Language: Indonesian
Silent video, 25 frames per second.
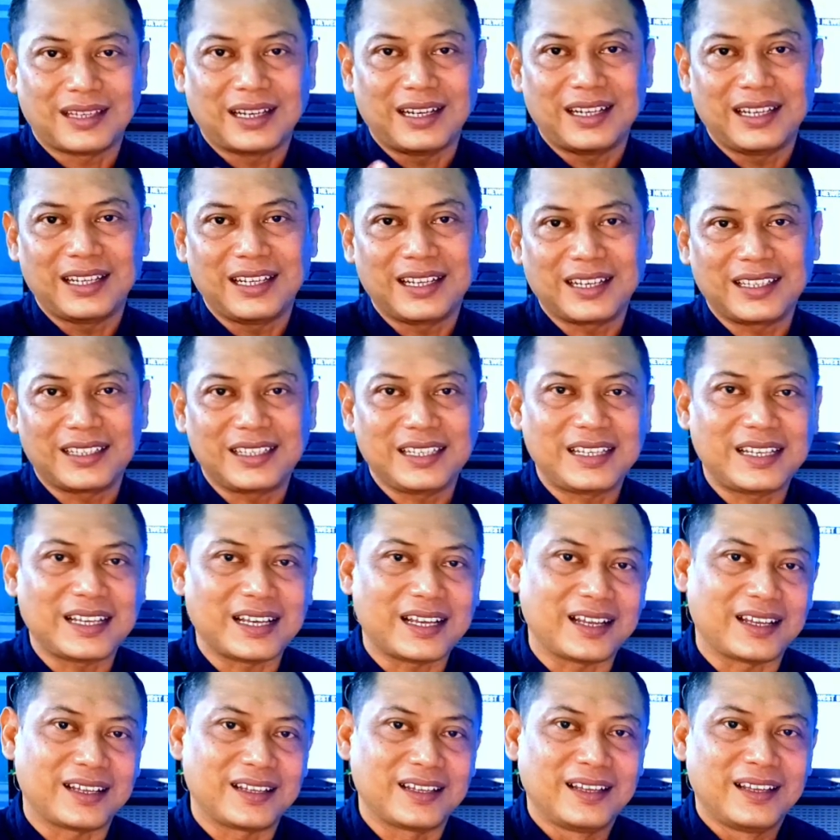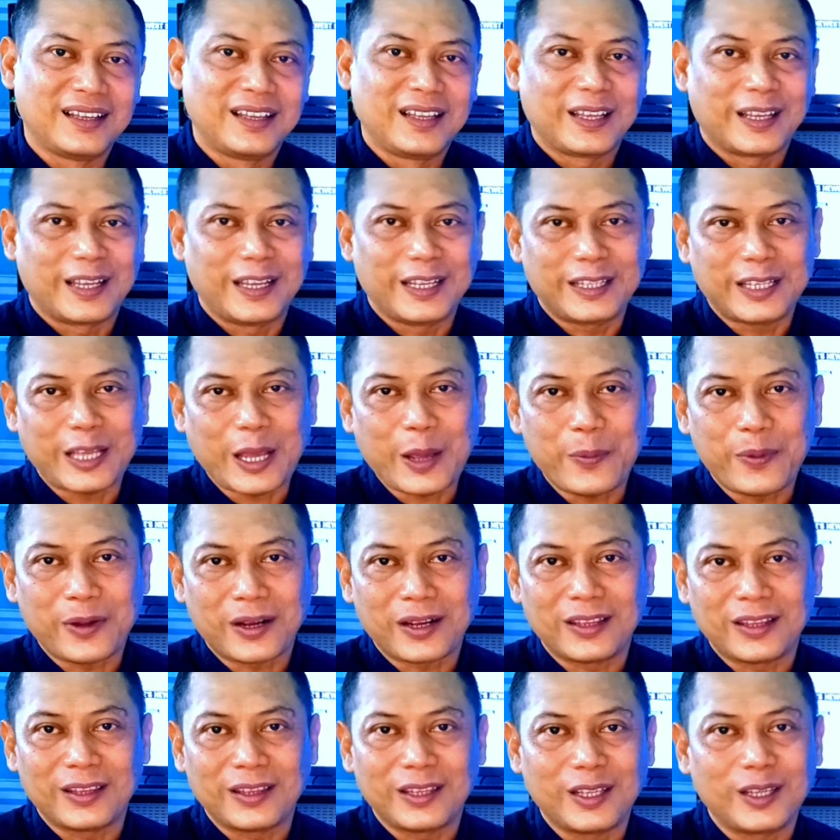Tanda yang ketiga, kita
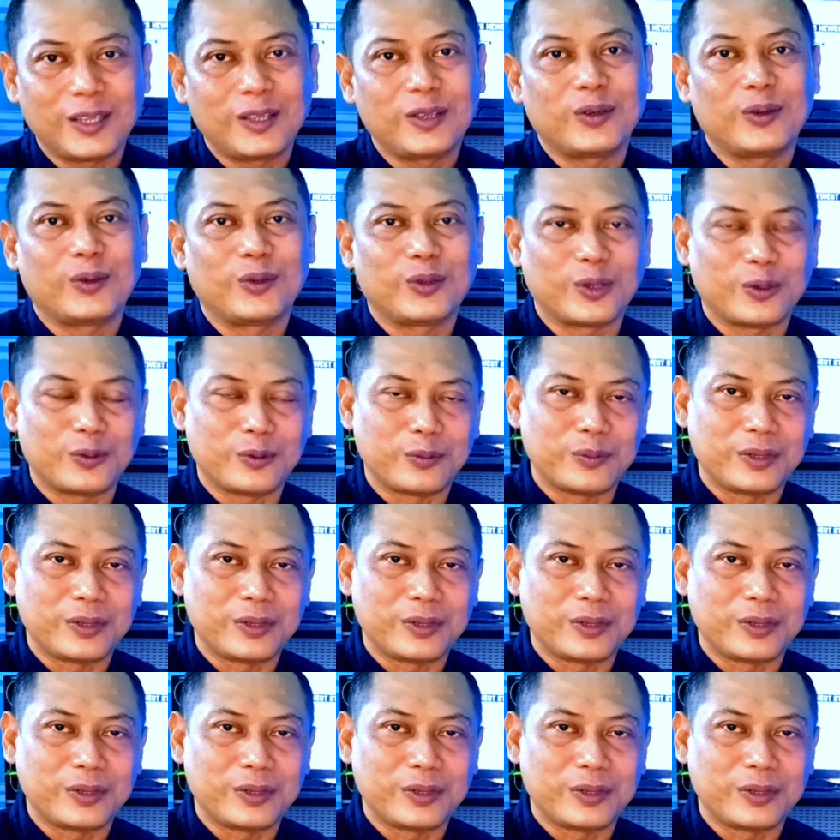berhenti untuk